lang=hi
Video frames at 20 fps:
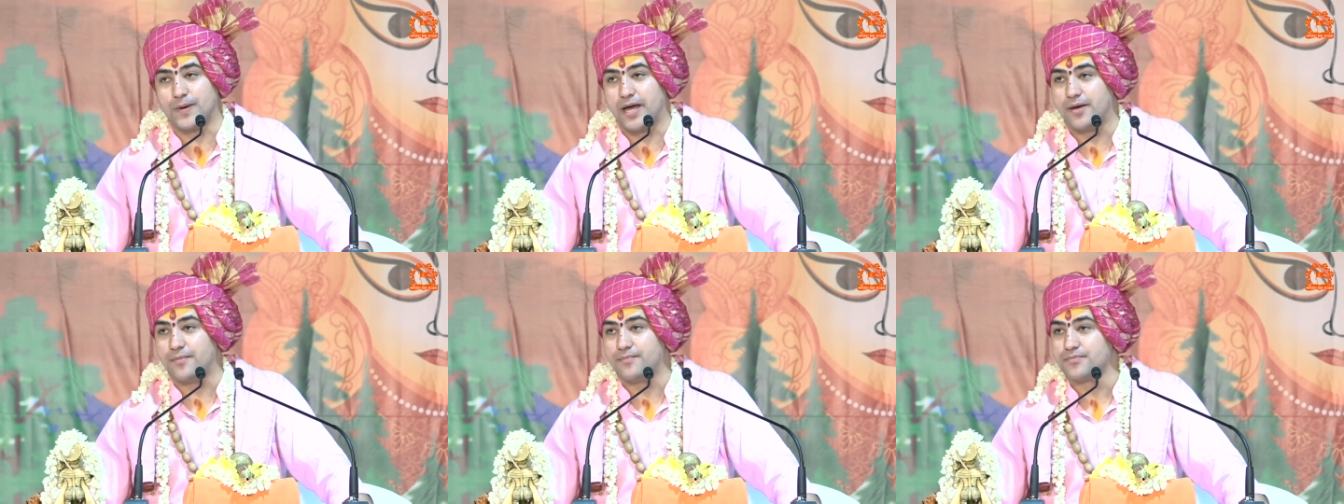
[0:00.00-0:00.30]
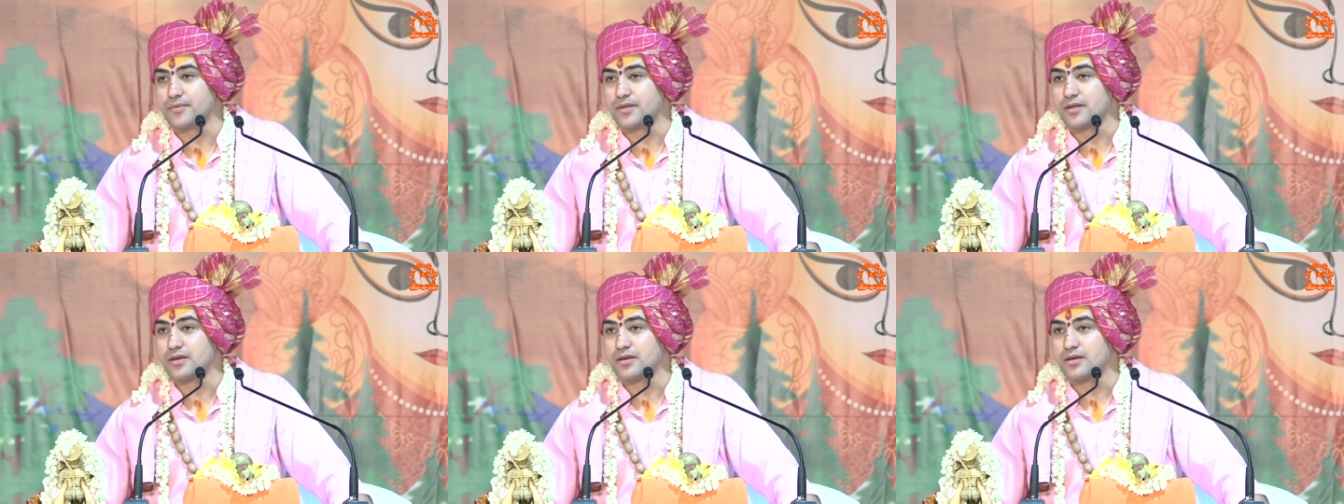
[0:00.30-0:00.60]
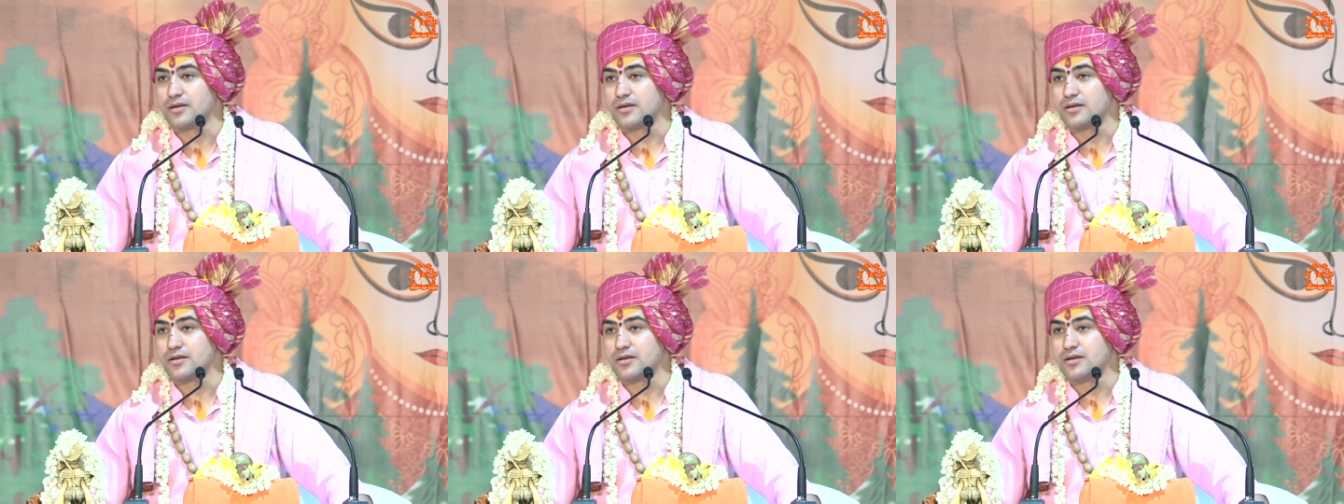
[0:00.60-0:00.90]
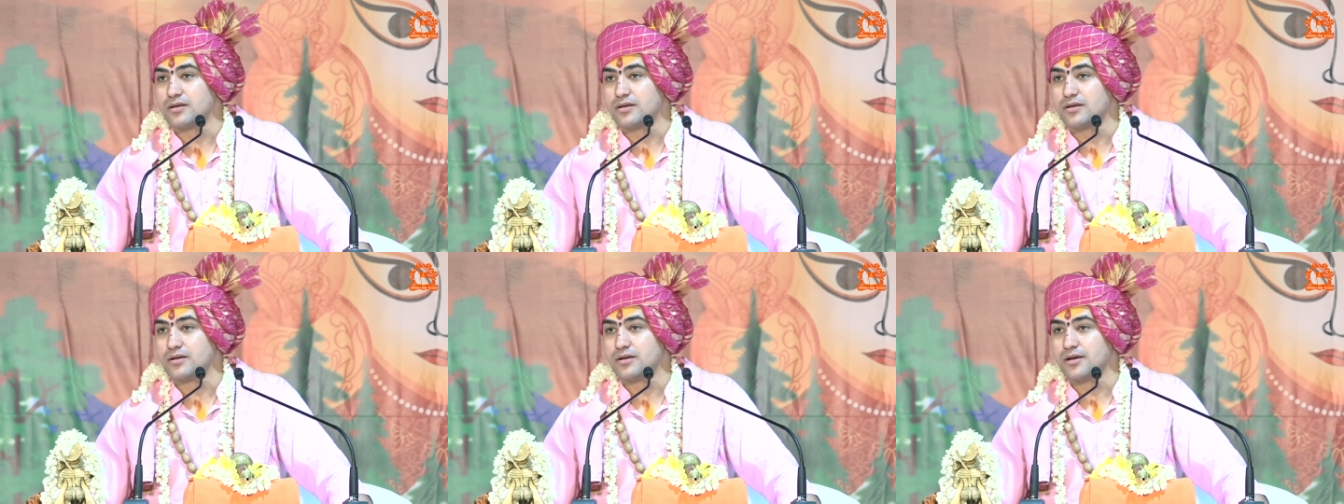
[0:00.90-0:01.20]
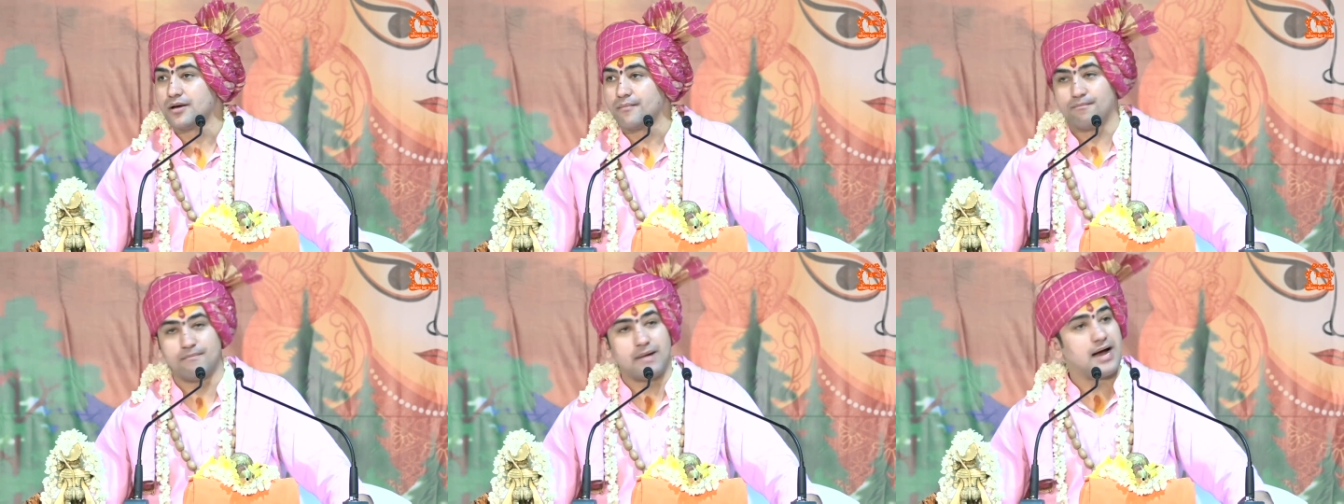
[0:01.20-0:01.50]
में
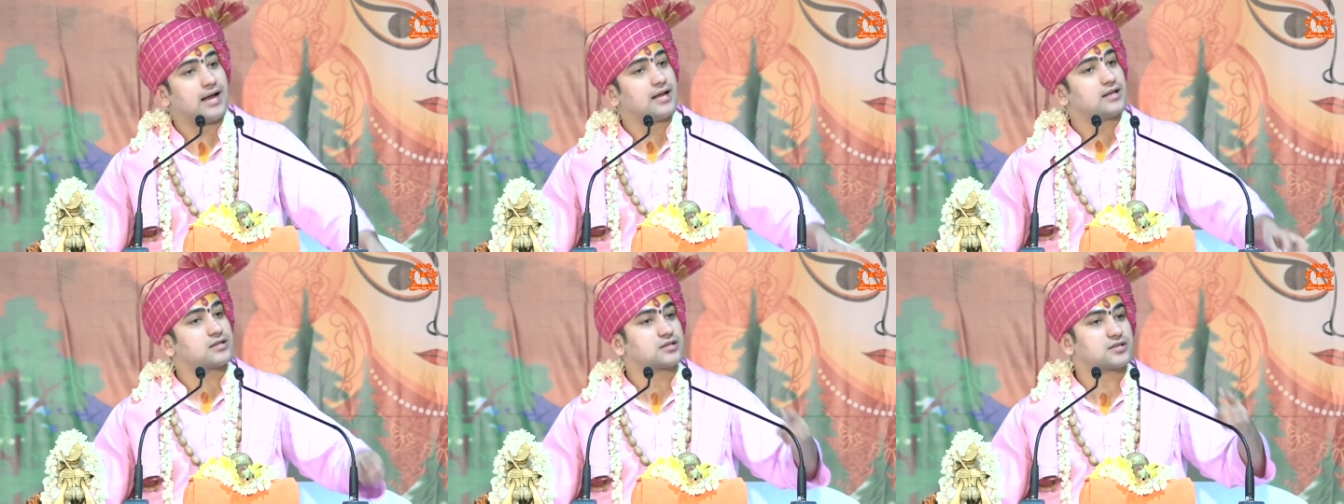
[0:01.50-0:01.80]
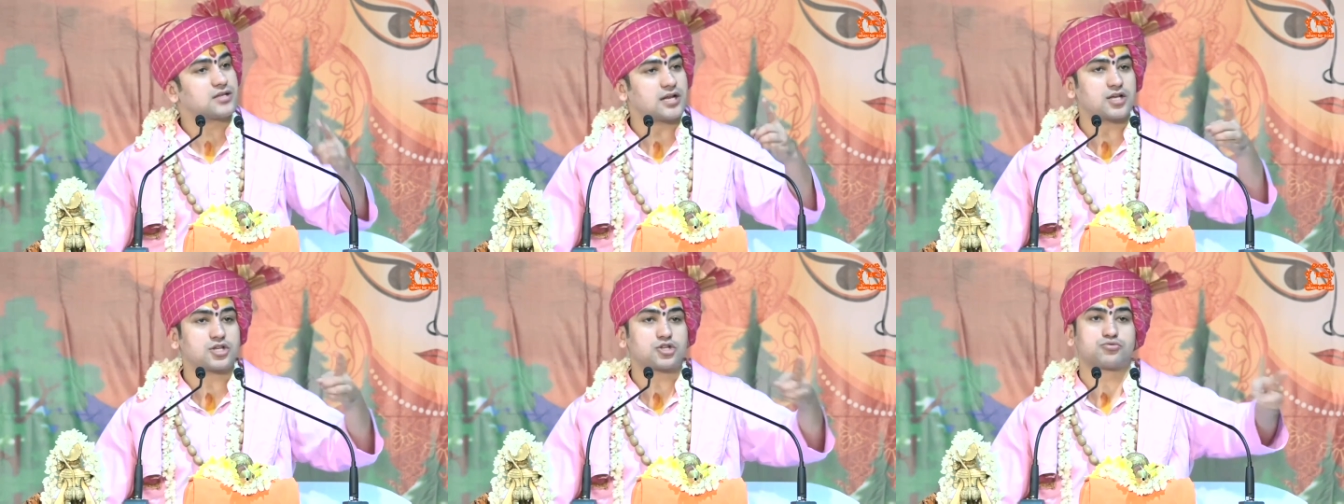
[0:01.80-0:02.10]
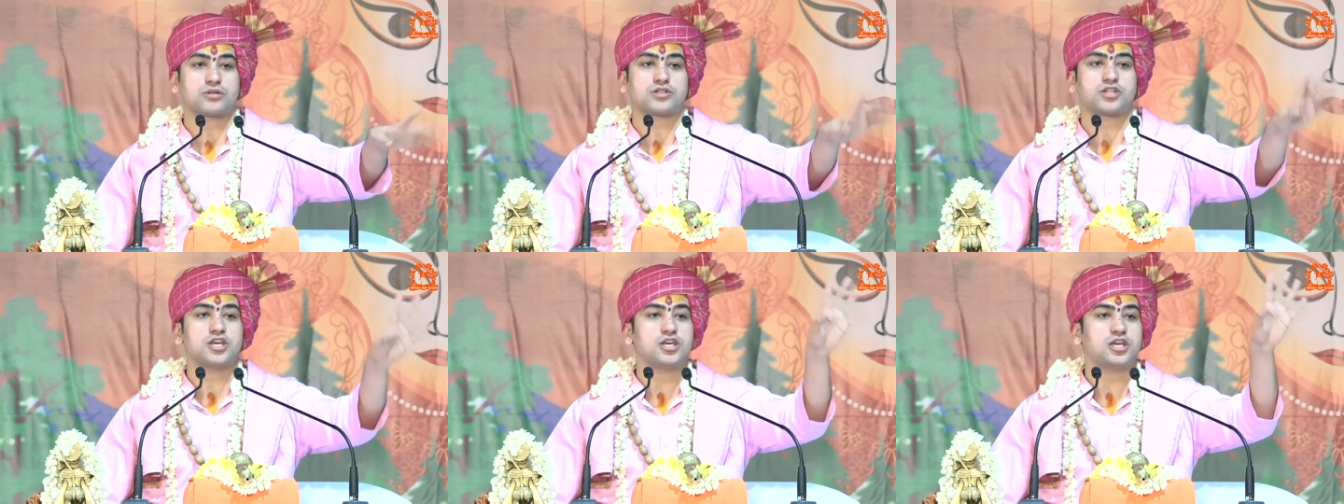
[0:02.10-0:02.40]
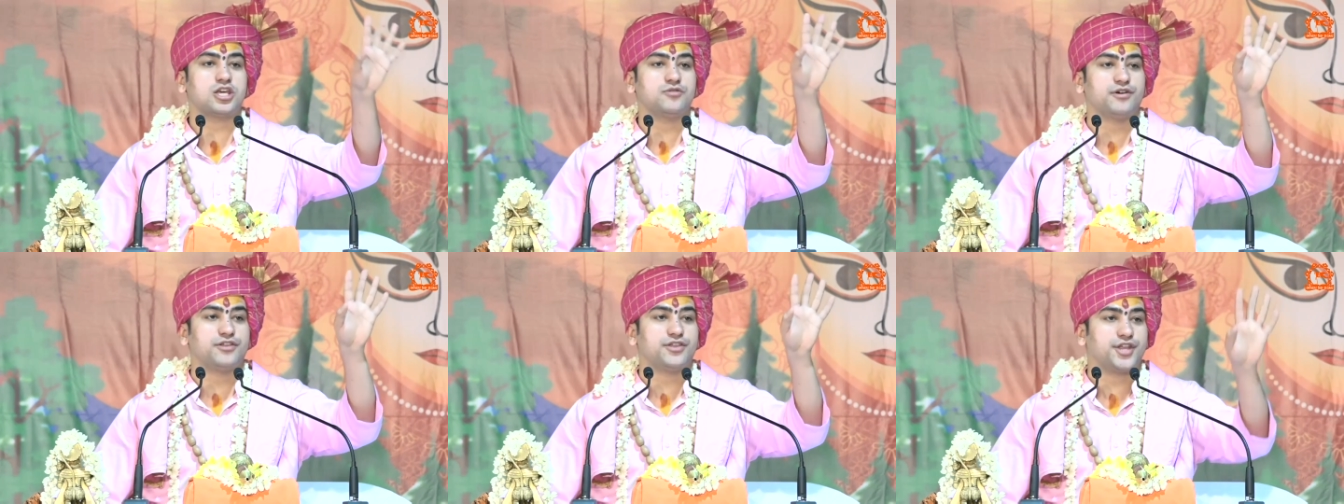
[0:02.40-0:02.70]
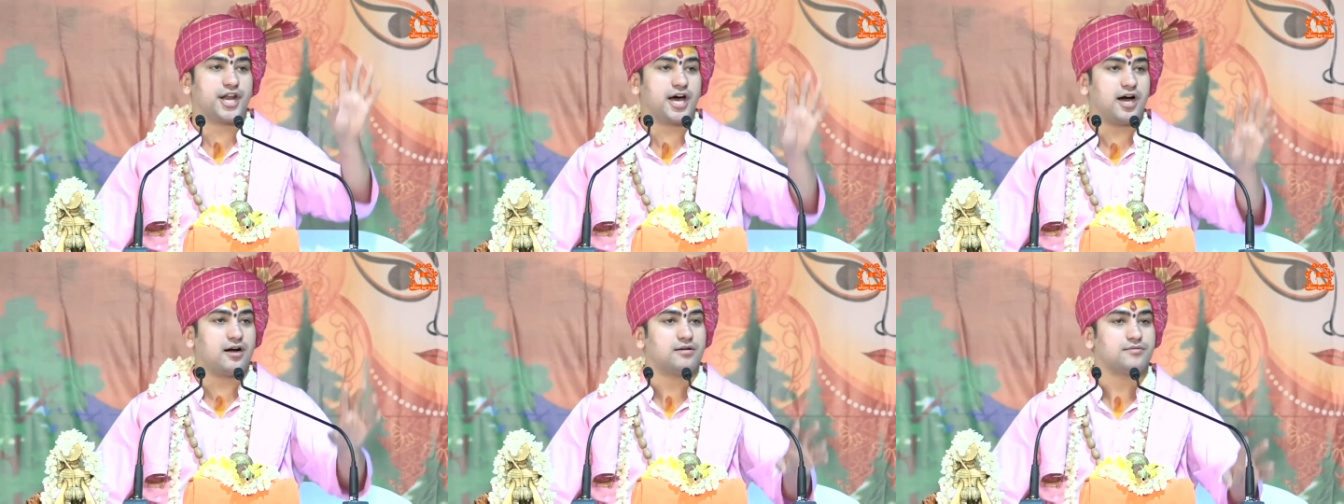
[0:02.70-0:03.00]
मां सरस्वती की
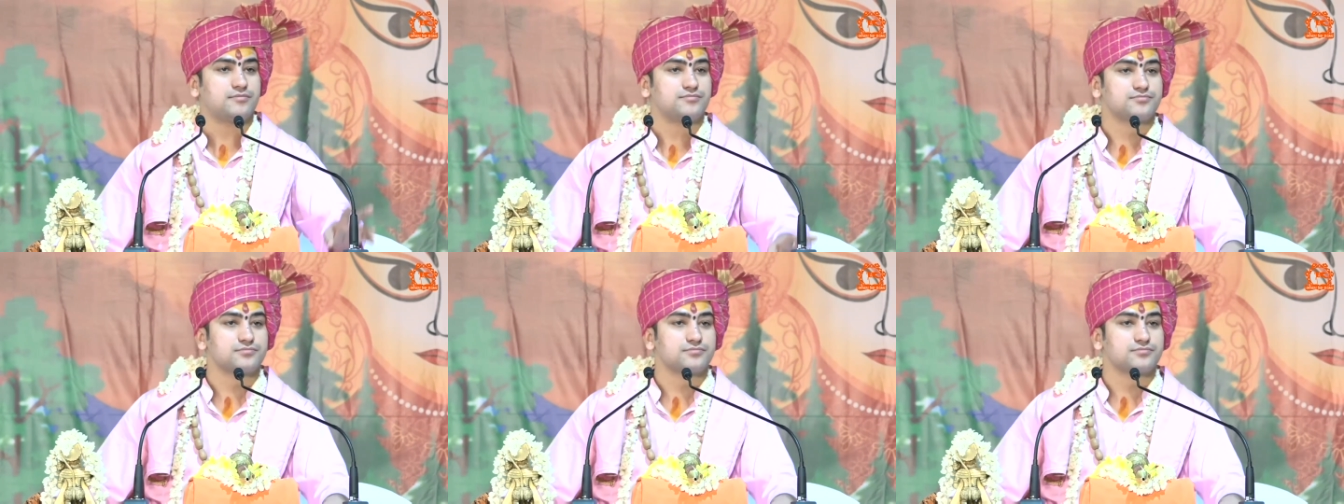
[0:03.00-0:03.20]
वंदना